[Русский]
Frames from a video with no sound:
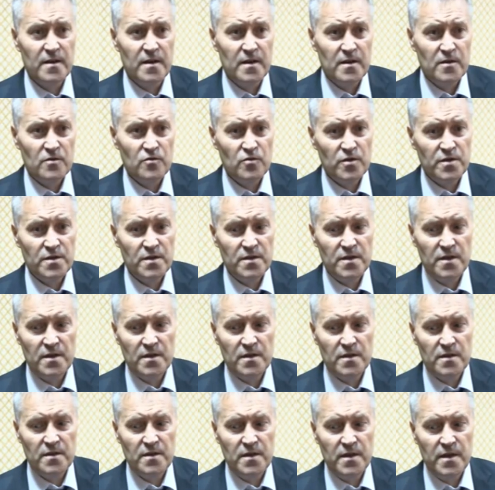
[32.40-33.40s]
Эти
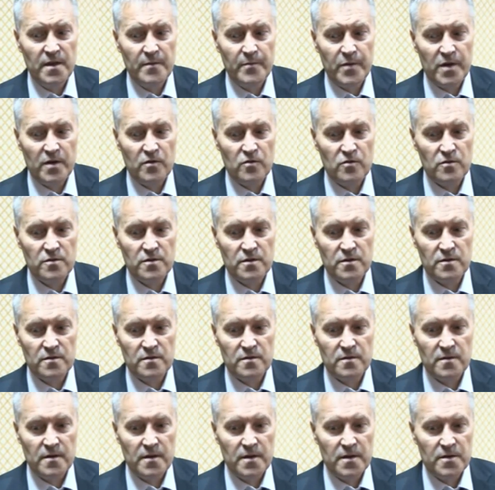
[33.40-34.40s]
деньги не проходят
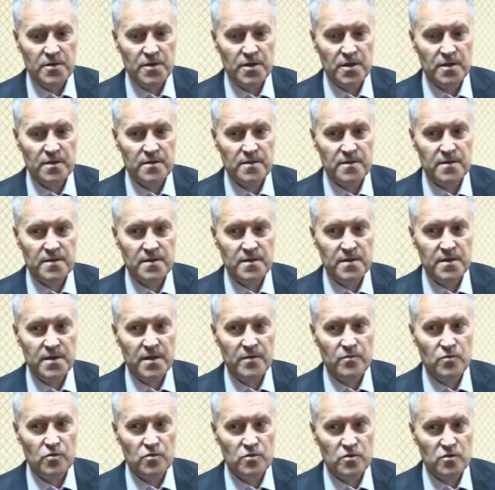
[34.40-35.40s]
через
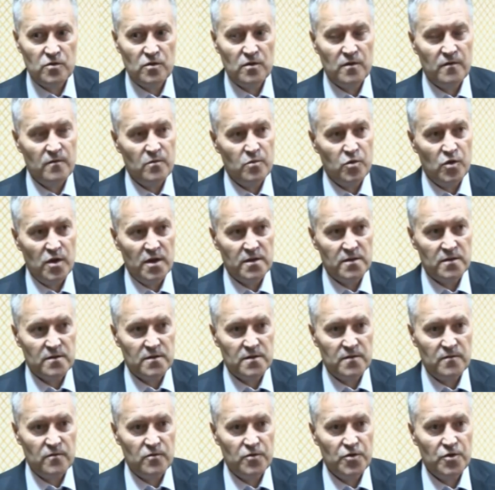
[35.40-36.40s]
систему строгого
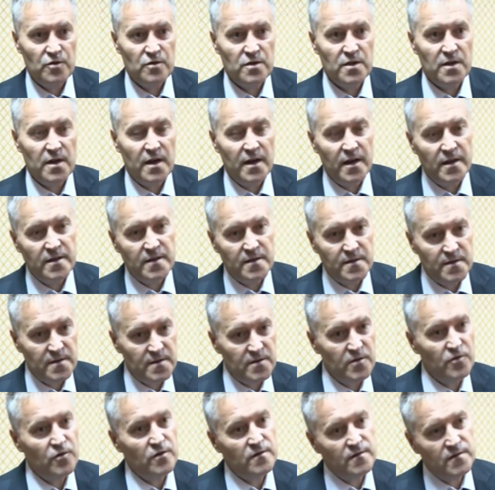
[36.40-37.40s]
бухгалтерского учета, а это
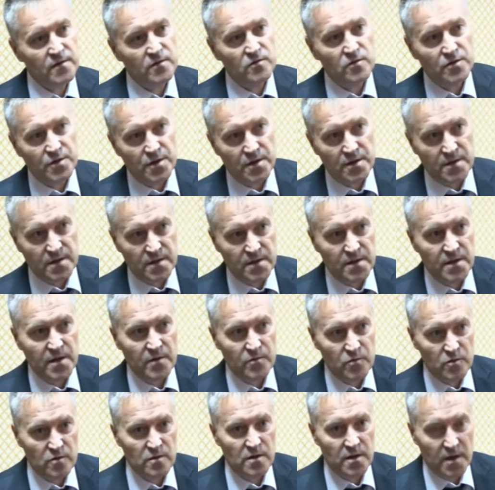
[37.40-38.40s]
создает, в свою очередь,
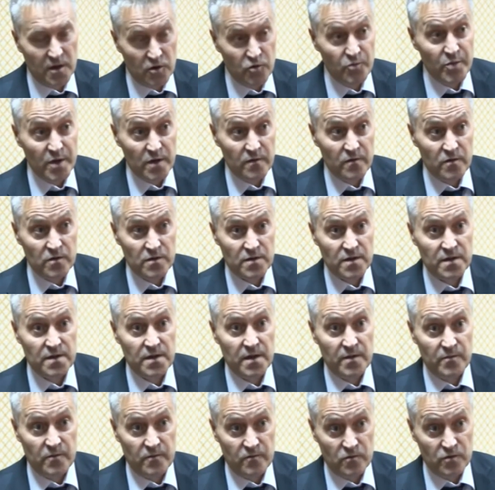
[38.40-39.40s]
систему, коррумпированную
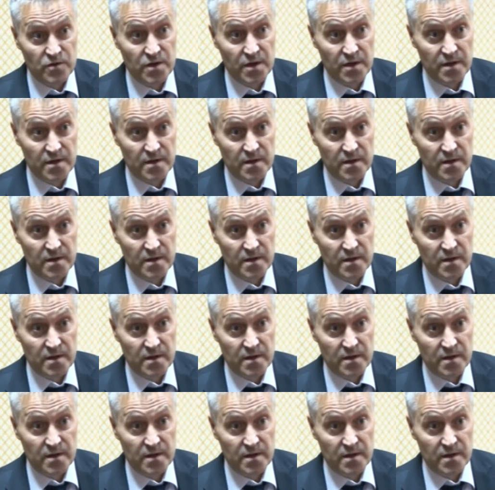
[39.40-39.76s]
систему внутри